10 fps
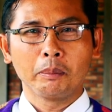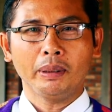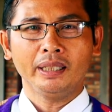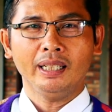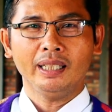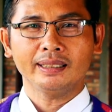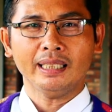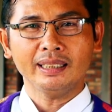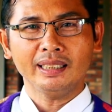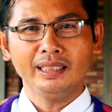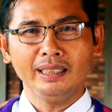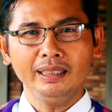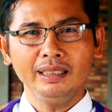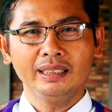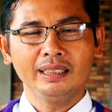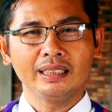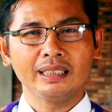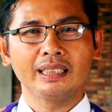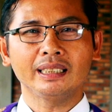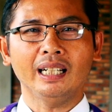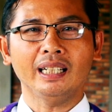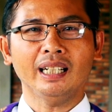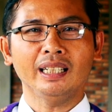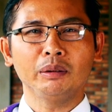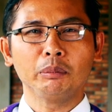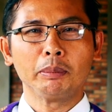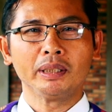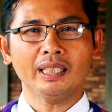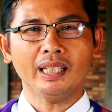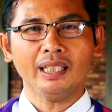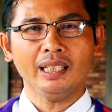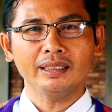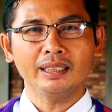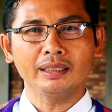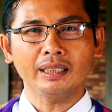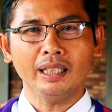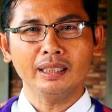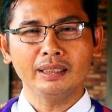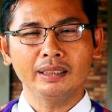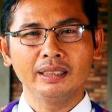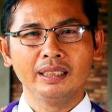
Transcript: pada saat ini kita akan berbicara tentang